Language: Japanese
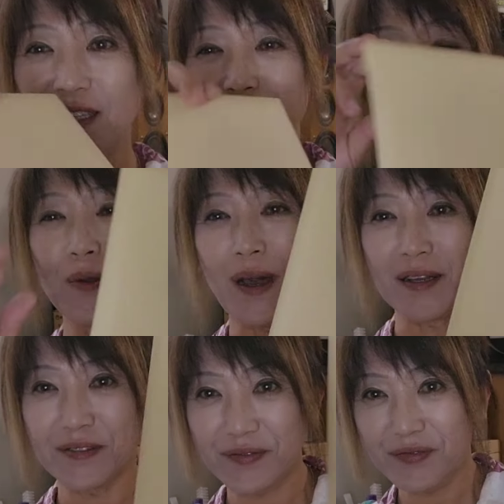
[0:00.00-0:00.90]
それで
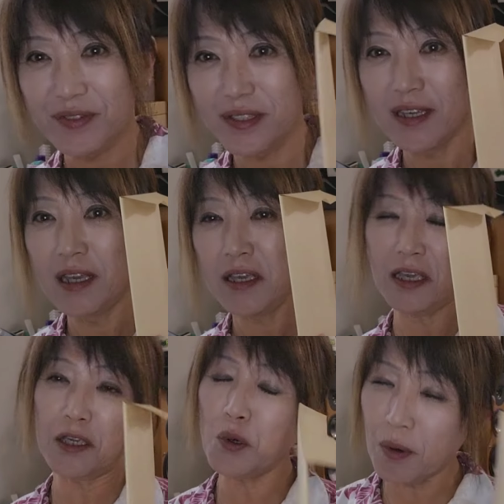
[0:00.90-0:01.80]
は、
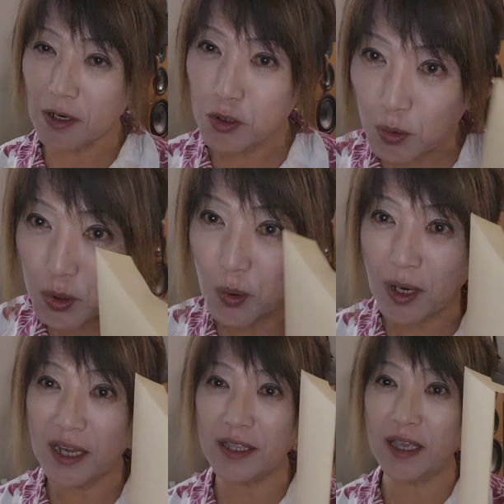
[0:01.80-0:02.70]
えー、今日からちょこちょこ
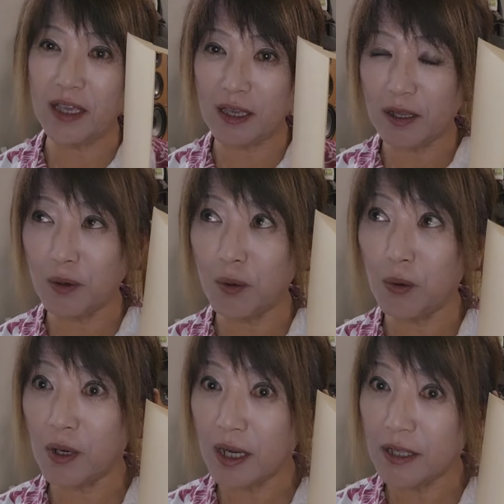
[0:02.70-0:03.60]
書いて、あ
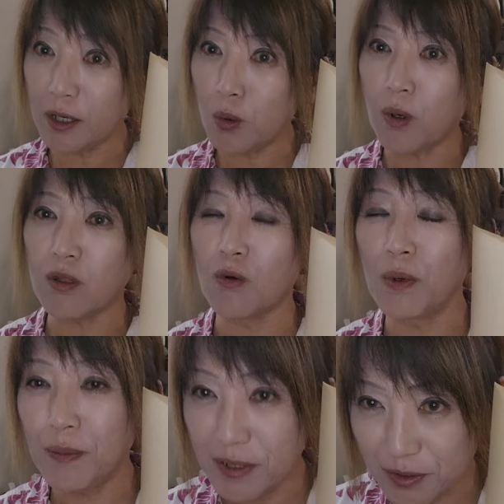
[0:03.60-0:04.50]
のー、書いていこうかと思
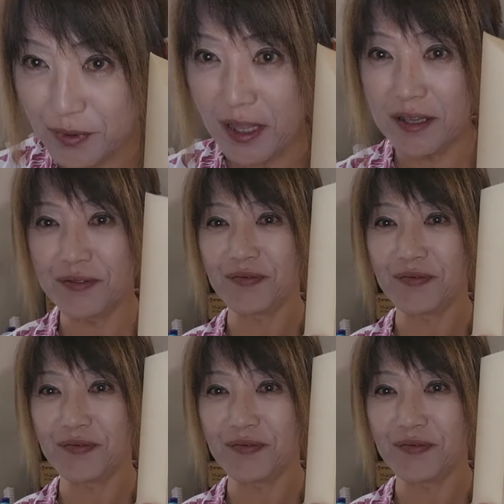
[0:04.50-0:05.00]
いますので。